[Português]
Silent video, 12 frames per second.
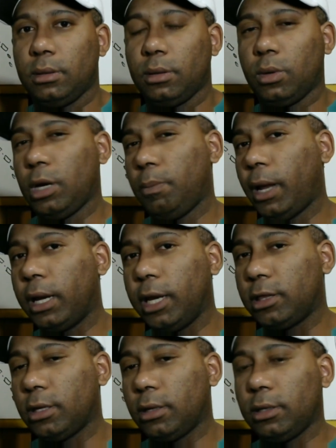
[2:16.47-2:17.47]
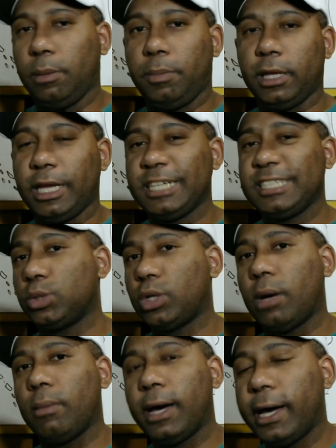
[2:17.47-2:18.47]
Qualquer planeta, dependente da
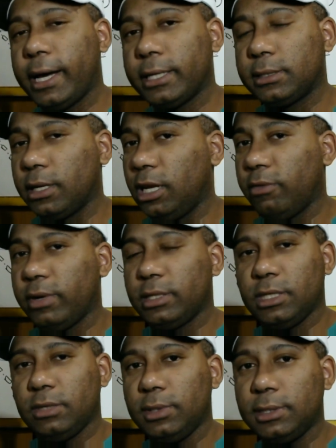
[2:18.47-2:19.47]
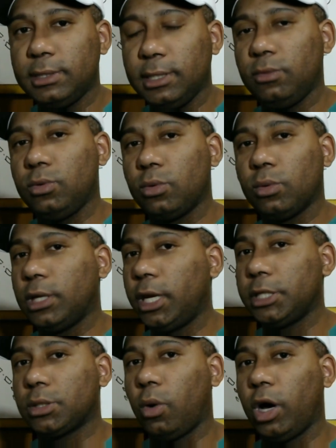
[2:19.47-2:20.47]
sua massa, ele vai ser visível com
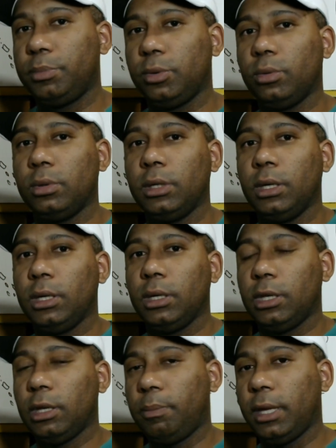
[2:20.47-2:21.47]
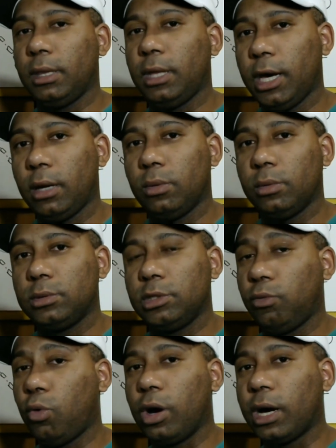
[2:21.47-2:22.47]
telescópio. E dependendo, se
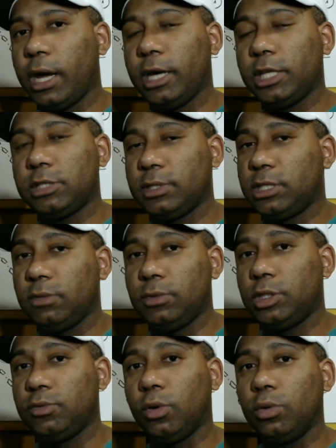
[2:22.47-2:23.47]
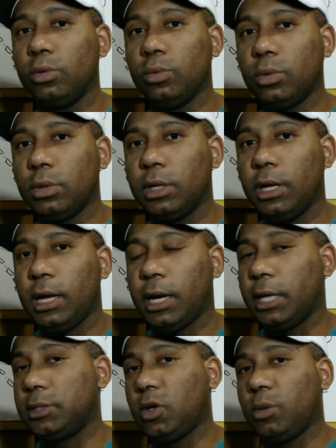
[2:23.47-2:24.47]
for grande, vai ser visível a olho nu,
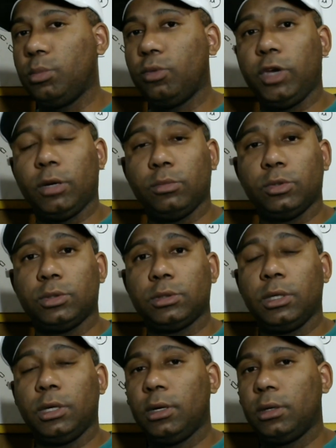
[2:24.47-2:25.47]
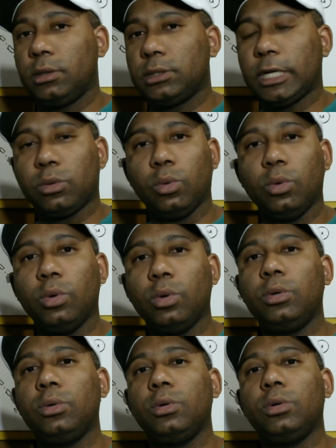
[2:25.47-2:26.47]
assim como vemos
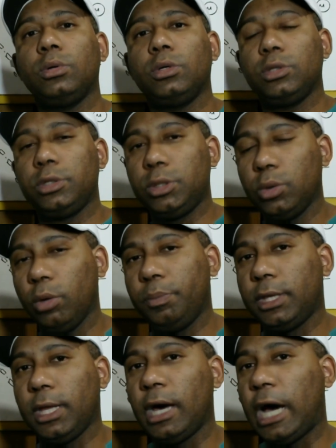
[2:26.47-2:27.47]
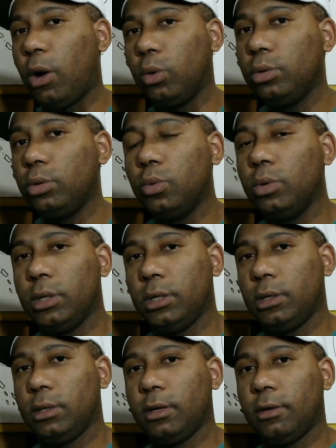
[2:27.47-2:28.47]
Saturno, Júpiter, Aureo Nu,
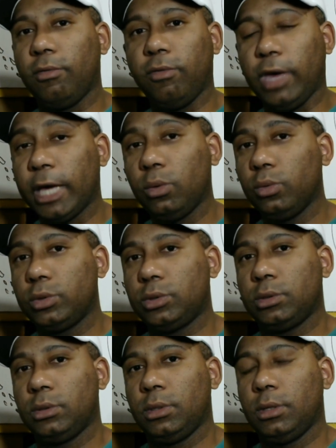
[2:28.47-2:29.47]
Vênus.